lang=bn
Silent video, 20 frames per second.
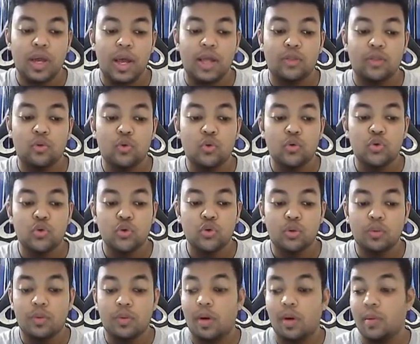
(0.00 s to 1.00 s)
এতটুকু
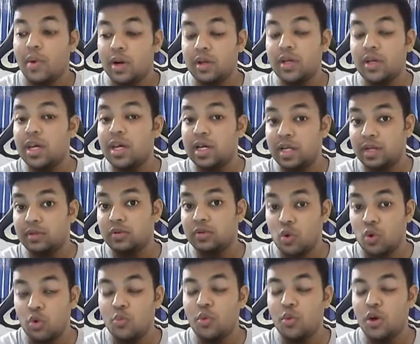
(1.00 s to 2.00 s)
আমার ইয়েটা
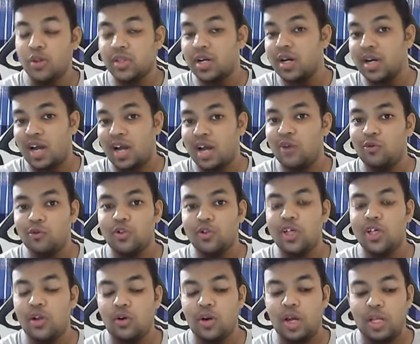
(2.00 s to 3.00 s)
কোড ব্লকসটা রান
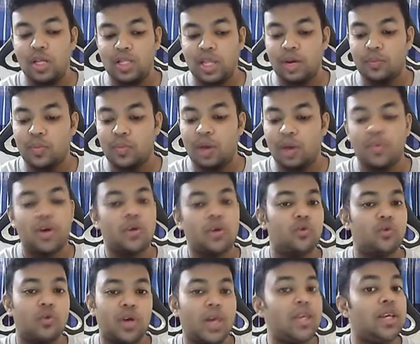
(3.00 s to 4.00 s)
হচ্ছিল না তারপরে আমার
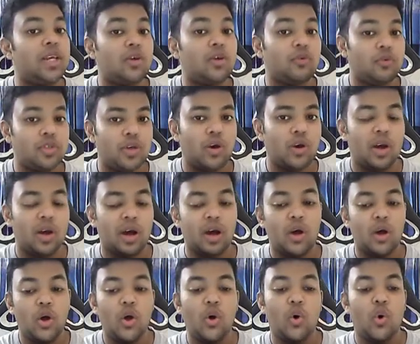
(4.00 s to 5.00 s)
কোনো এডিটর হচ্ছিল না
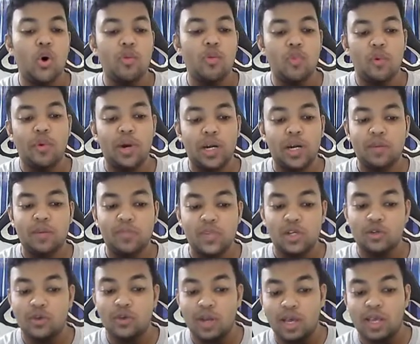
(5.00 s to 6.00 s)
ওই মোমেন্টে আমি
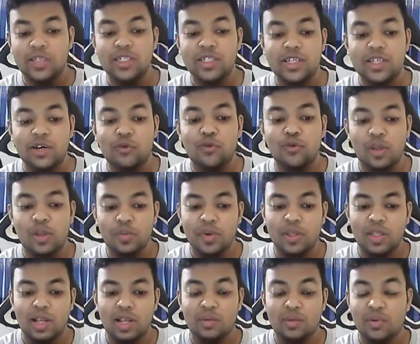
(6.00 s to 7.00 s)
আসলে এই জিনিসটা খুঁজে
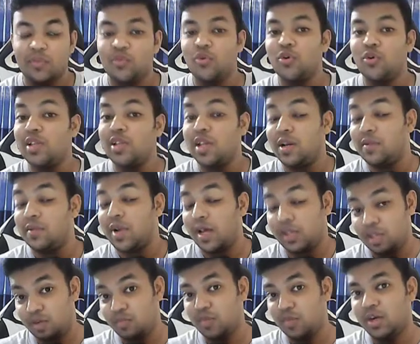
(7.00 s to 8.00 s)
পাইছিলাম এবং ওই দিন আমার
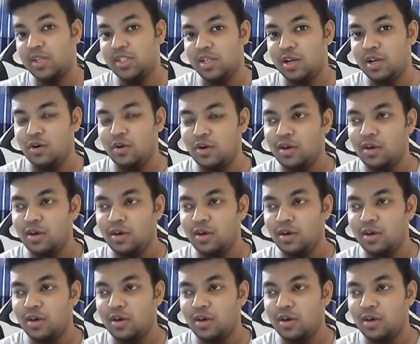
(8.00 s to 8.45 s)
অ্যাসাইনমেন্ট ছিল